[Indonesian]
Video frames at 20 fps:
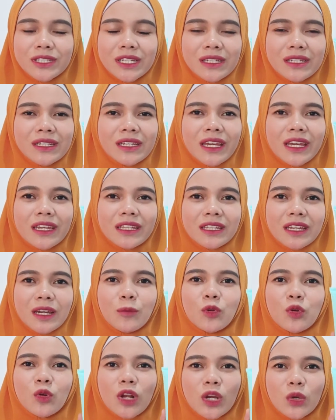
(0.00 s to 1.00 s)
Jadi
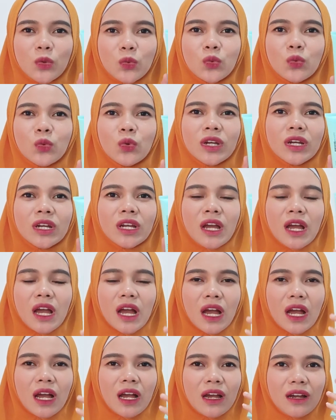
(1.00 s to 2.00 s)
kayaknya menurut aku
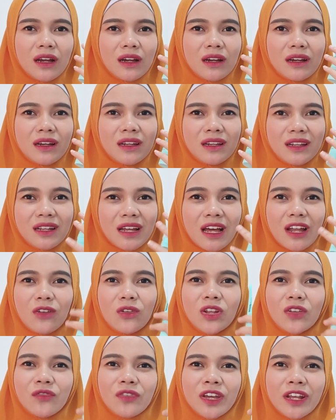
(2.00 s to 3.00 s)
uh,
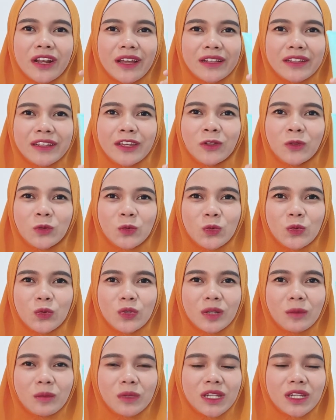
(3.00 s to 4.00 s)
aloe veranya
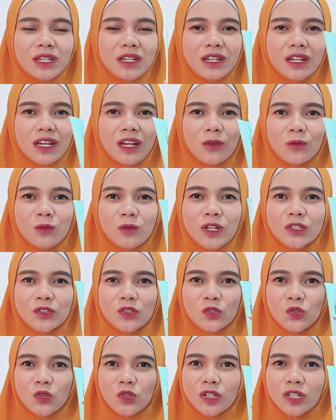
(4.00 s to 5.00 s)
itu yang bikin aku
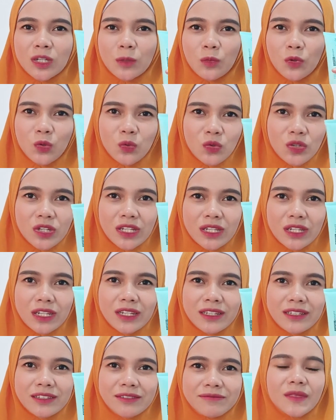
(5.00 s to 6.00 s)
nggak cocok dengan produk
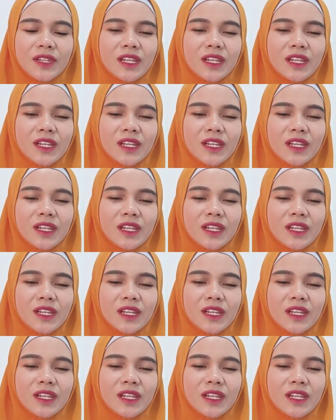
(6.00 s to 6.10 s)
ini.